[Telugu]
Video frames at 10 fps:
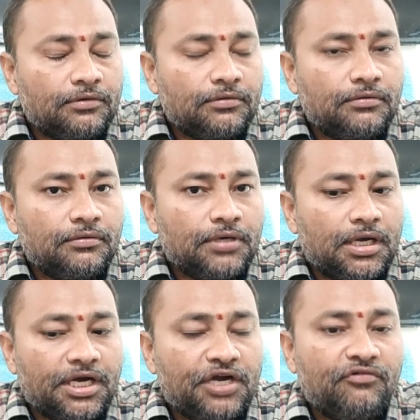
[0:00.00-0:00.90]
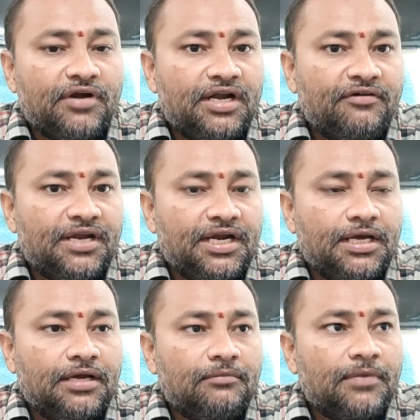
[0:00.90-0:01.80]
మాకు ఆ రెండు వార్డుల
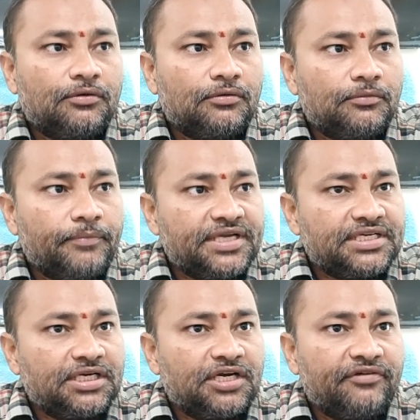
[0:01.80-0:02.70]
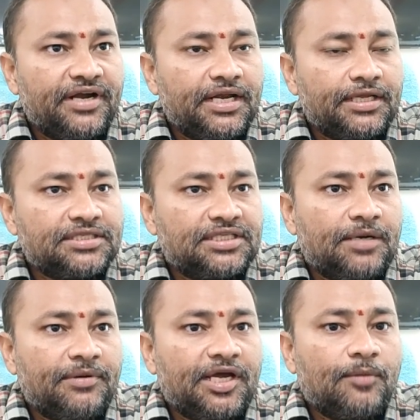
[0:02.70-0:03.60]
వలన మాకు పేషెంట్లను వేయడానికి
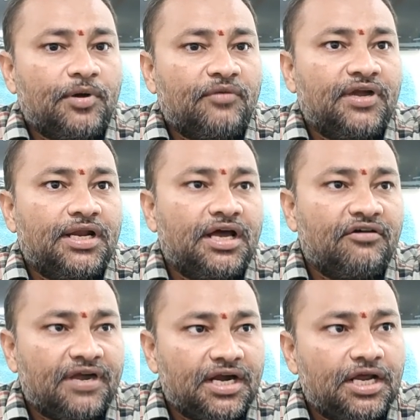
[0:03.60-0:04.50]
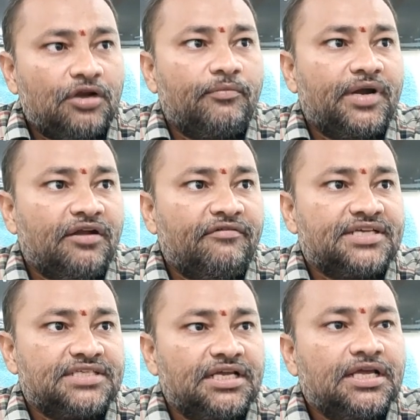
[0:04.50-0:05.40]
స్థలం లేకపోవడం వల్ల ఆ వరండాలో
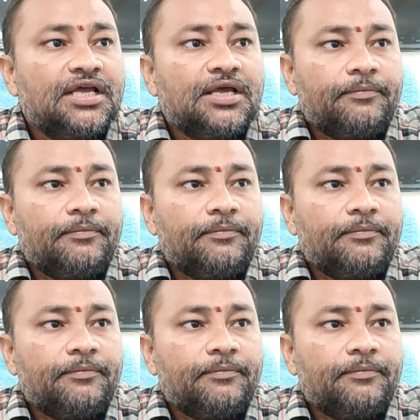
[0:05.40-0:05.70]
బెడ్లు వేసి